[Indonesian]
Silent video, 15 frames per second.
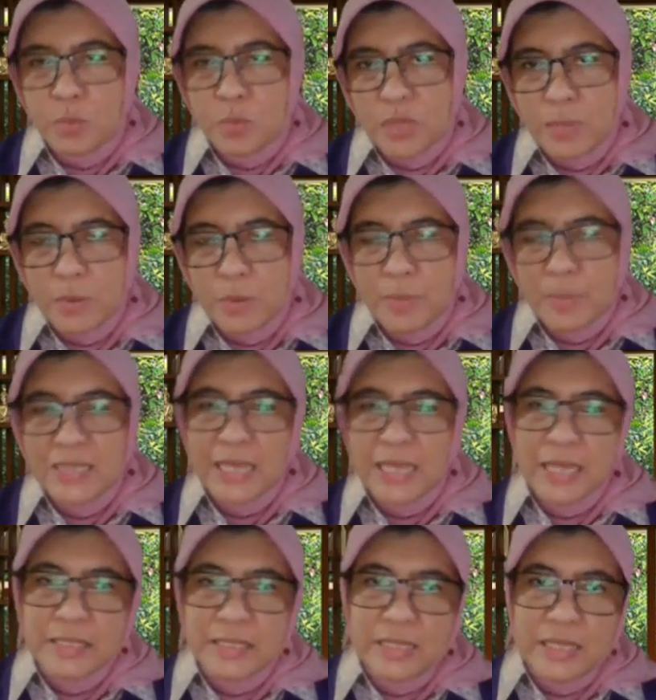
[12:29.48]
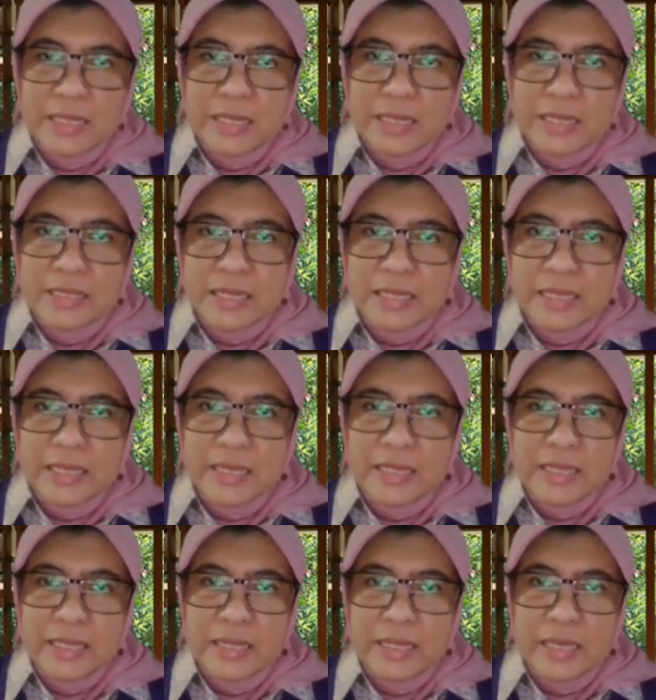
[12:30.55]
kemudian bermasalah
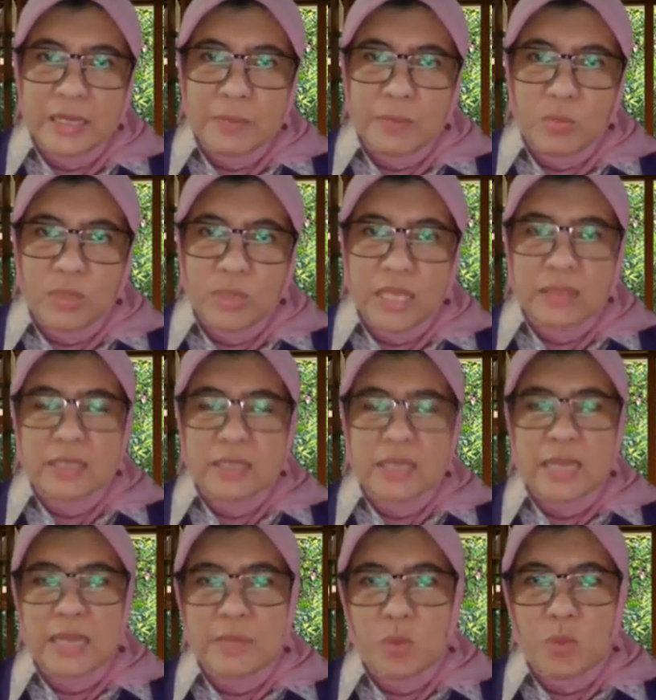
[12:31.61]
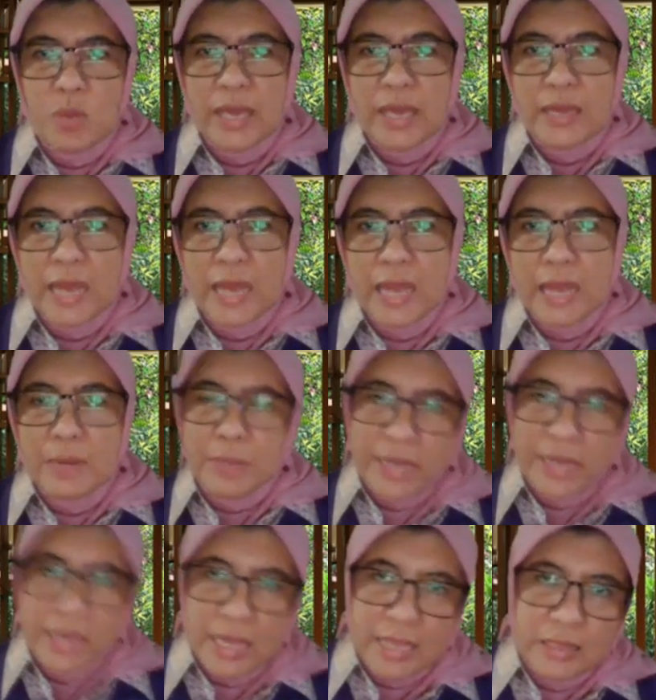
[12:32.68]
sedikit ini, kemudian tidak
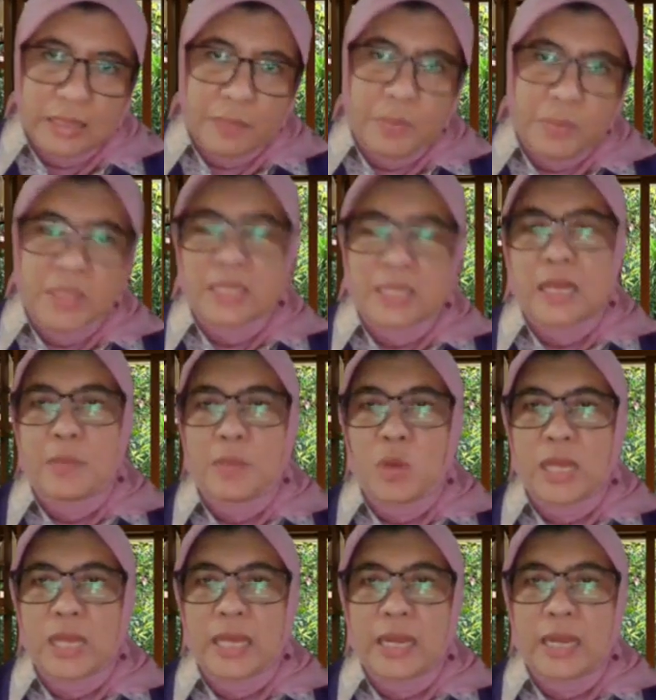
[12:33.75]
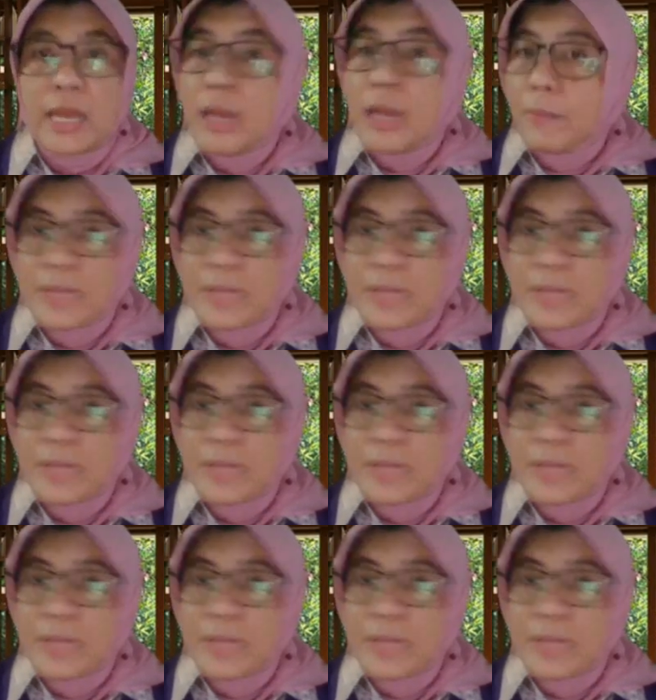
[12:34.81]
dibolehkan, beda KTP tidak dibolehkan.